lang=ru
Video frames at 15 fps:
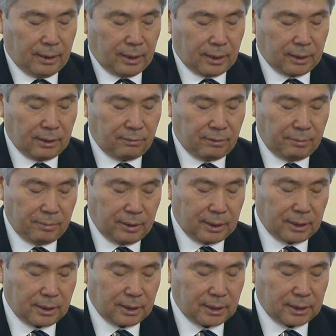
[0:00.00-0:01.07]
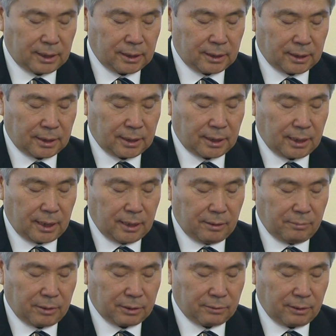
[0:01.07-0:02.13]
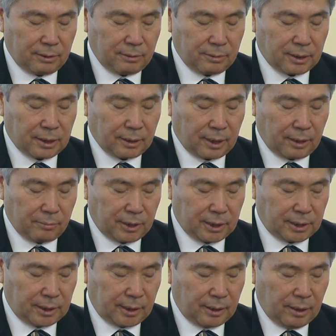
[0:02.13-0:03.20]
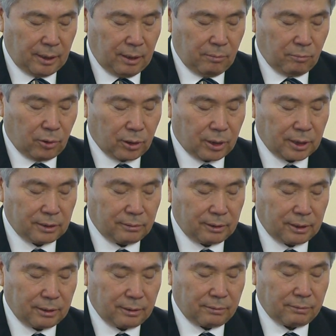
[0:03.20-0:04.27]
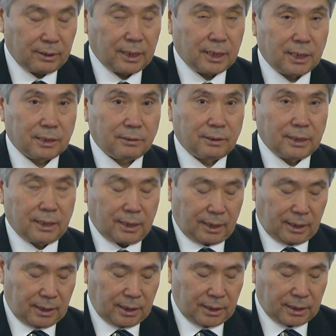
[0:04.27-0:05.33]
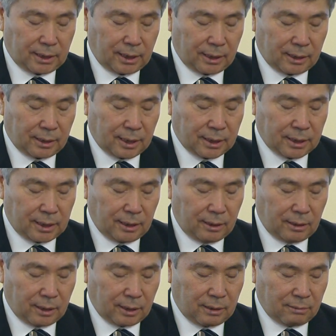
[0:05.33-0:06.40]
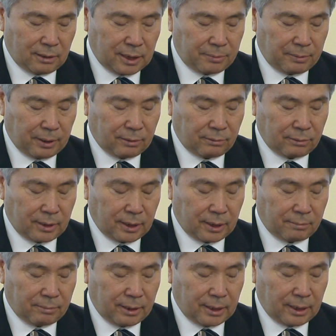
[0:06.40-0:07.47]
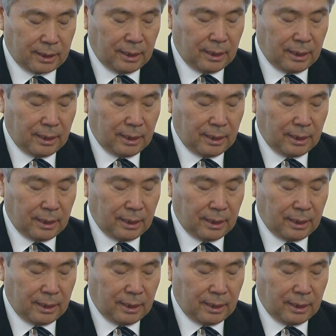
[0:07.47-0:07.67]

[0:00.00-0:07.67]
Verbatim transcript: Одновременно на заседании Межведомственной комиссии по развитию нефтегазовой и энергетических отраслей от 25 декабря